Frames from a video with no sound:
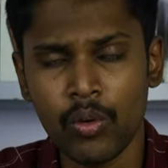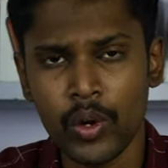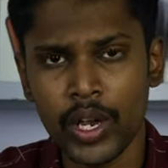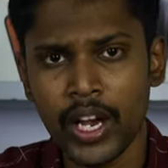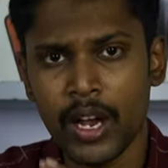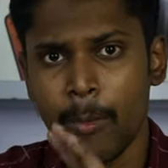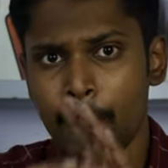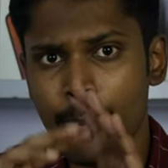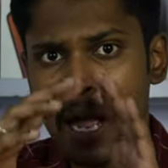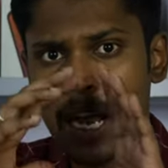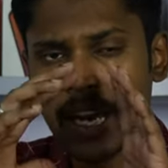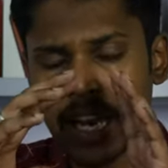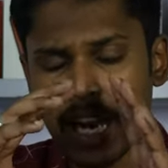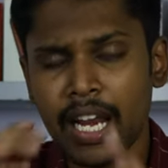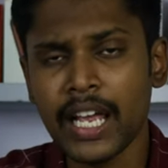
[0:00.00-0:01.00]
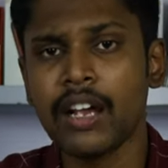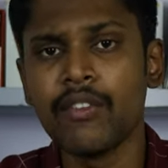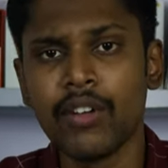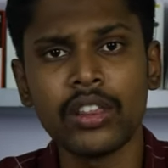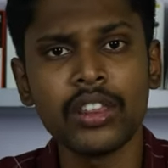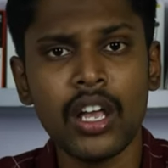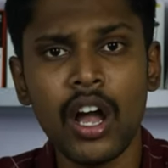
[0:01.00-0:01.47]
அவனுடைய கம்பேக்
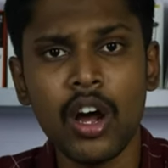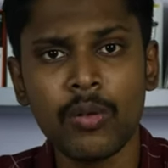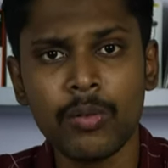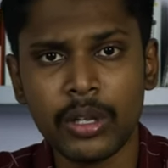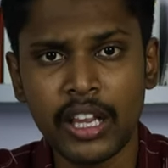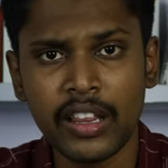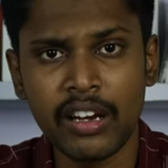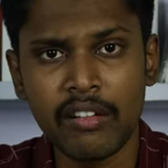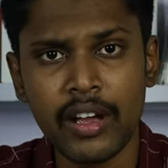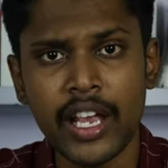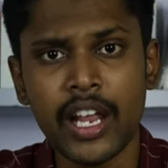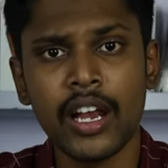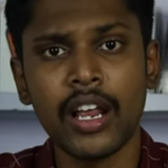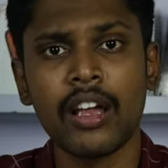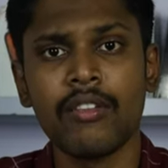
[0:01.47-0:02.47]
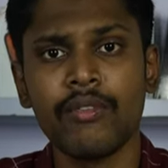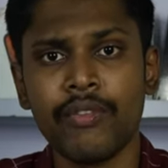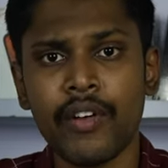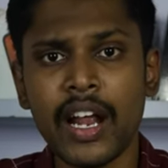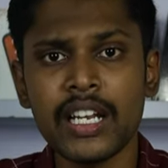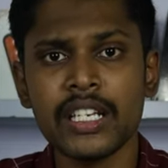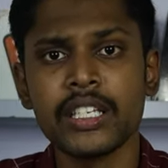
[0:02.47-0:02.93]
எனக்கு இந்த தடவை எனக்கு
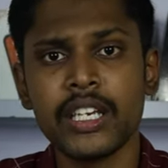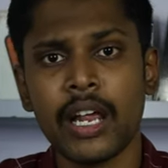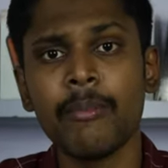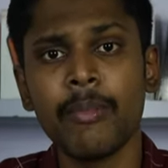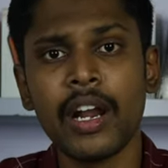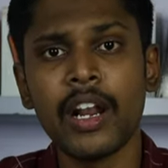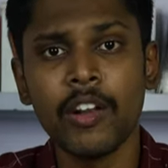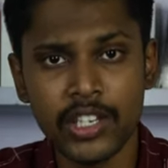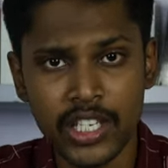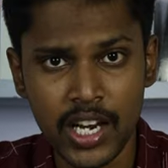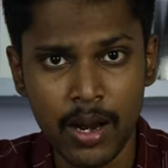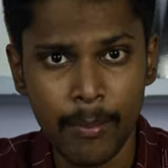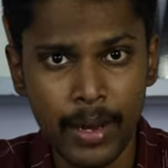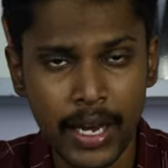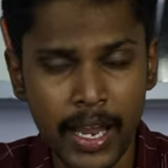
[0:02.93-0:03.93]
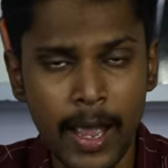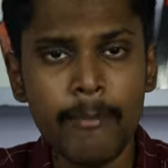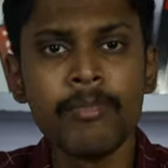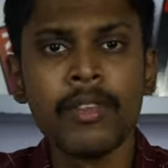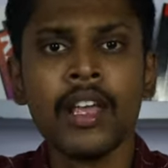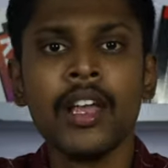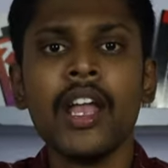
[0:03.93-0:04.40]
ஃபேன்ஸ் என் மேலே வச்ச நம்பிக்கை
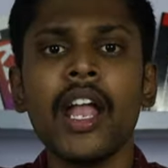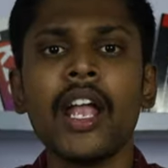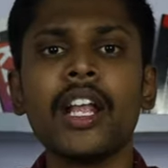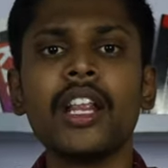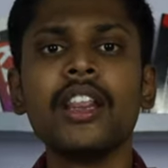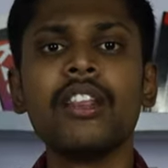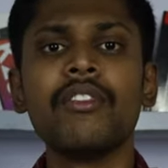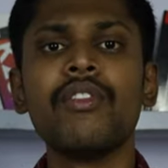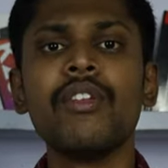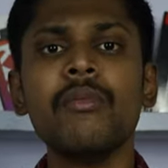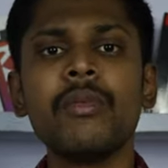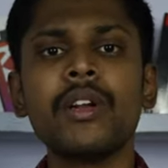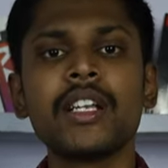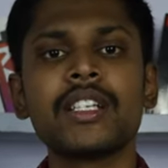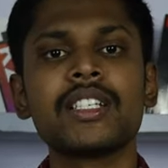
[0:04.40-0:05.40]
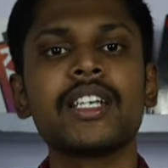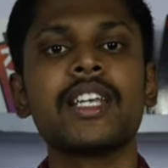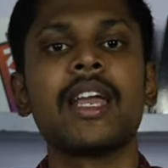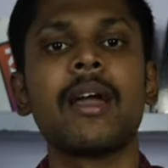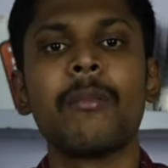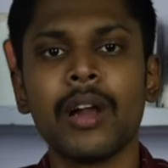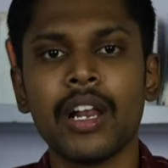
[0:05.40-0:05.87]
இந்த ஃபிலிம் இண்டஸ்ட்ரி
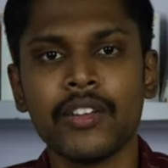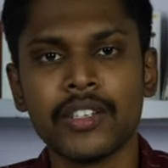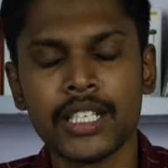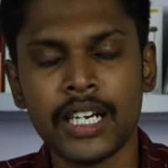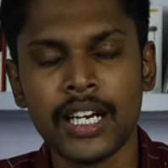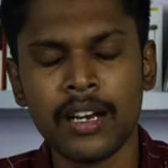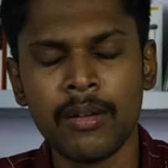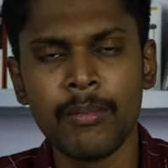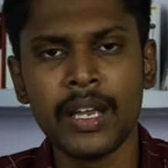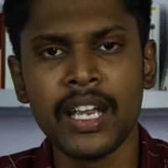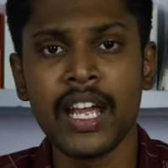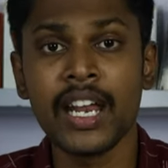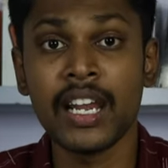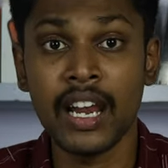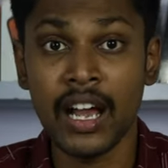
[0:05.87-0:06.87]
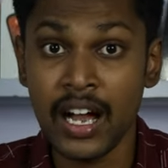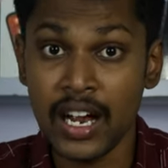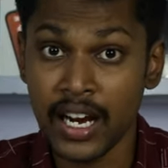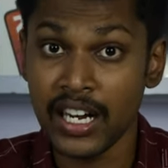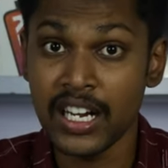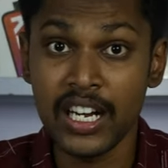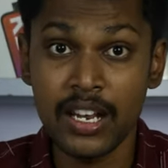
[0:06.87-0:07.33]
என் மேலே வச்சிருக்க நம்பிக்கையை
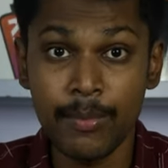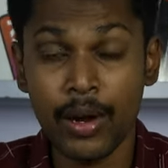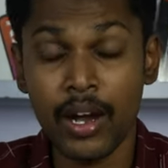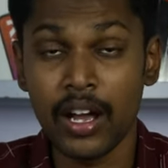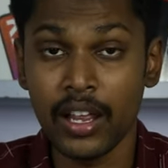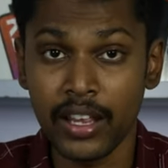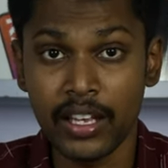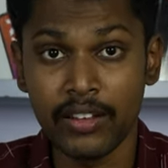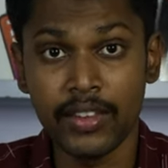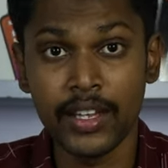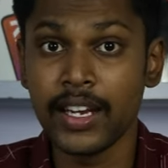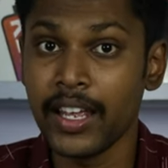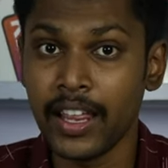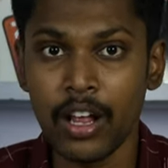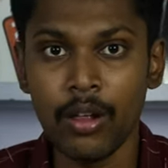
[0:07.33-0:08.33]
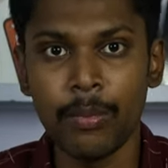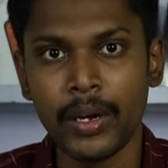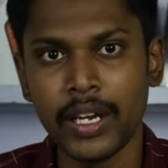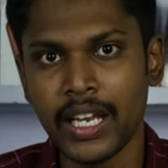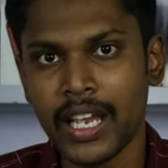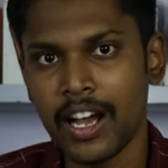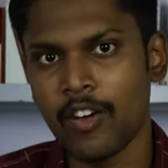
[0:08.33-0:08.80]
நான் கண்டிப்பாக அதுக்கு வந்துட்டு ஏதாவது
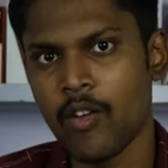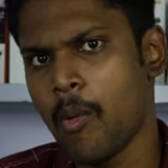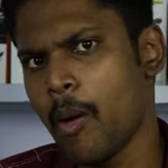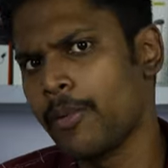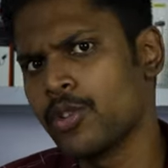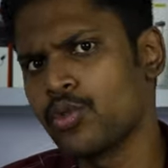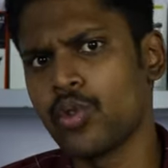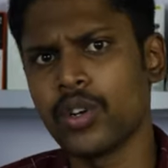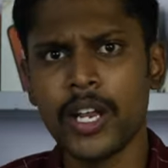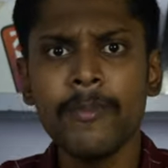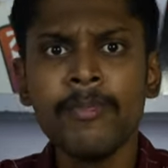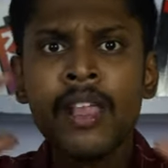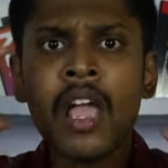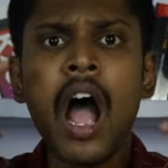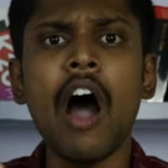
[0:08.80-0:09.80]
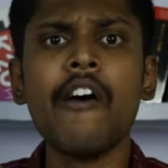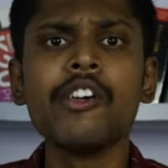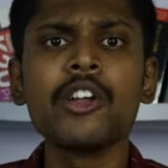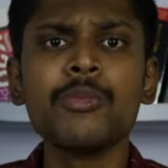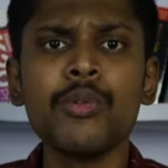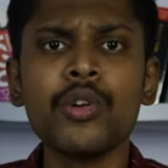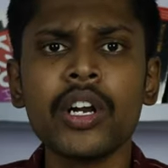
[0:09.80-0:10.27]
பண்ணியே ஆகணும் அப்படின்னு சொல்லிட்டு
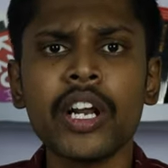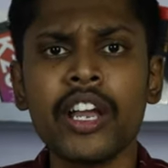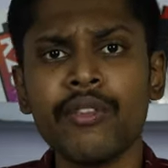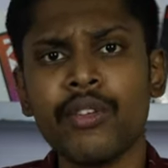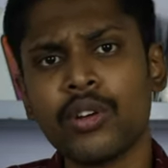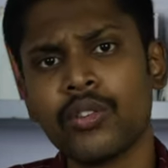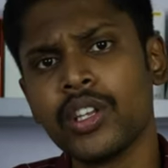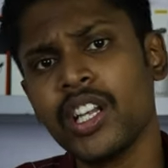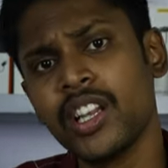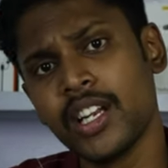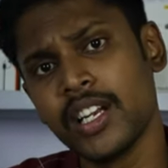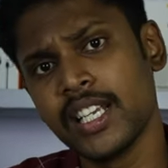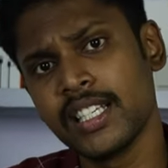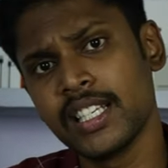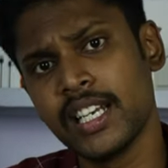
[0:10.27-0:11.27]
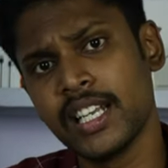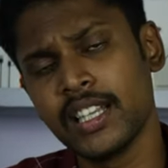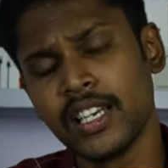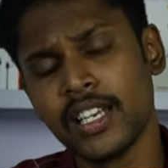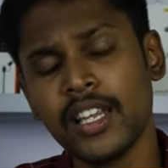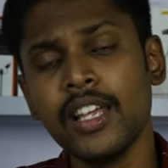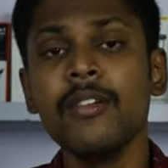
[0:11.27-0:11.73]
அவர் போட்டிருக்க எஃபோர்ட் வந்து இந்த
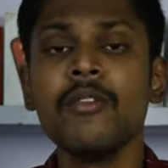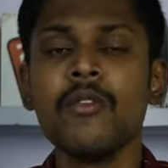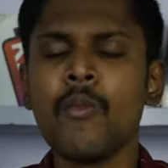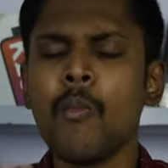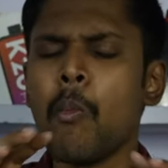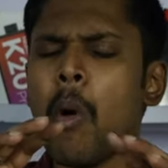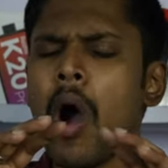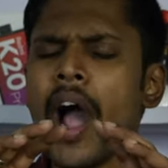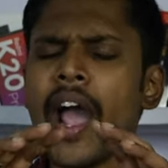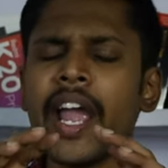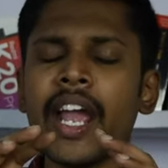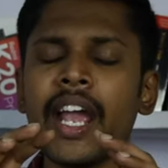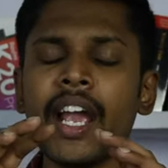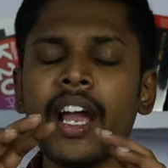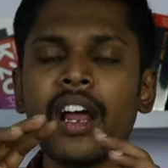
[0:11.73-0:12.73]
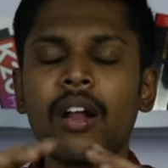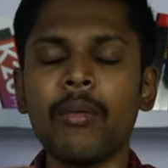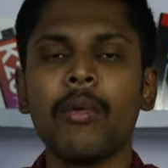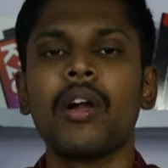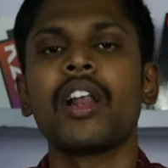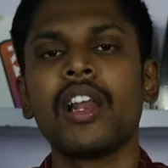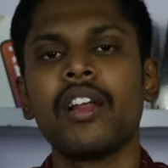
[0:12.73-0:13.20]
டீசர்லேயே தெரியுது
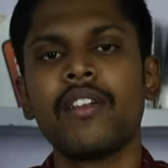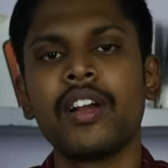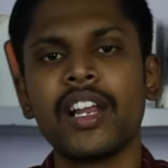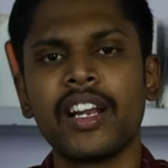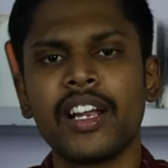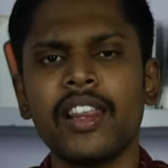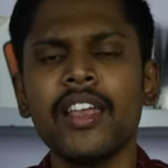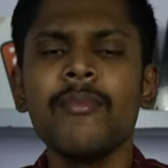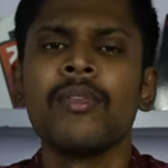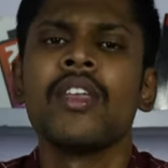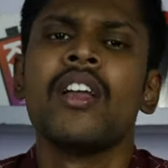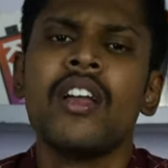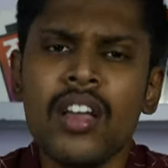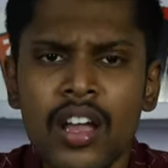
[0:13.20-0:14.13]
பயங்கரமான லெவலில் இருக்குது